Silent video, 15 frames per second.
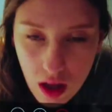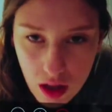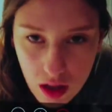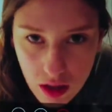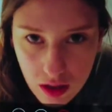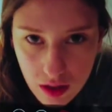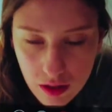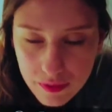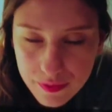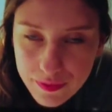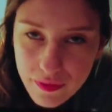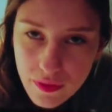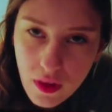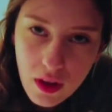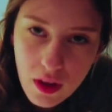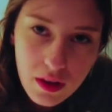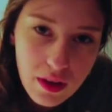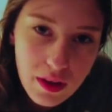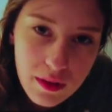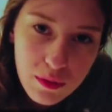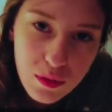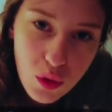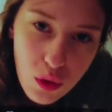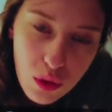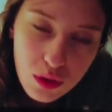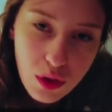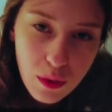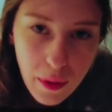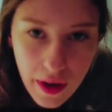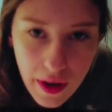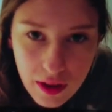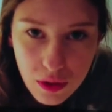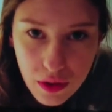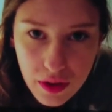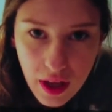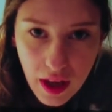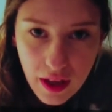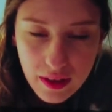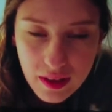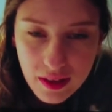Ha. Dedim ne oluyor pardon yani.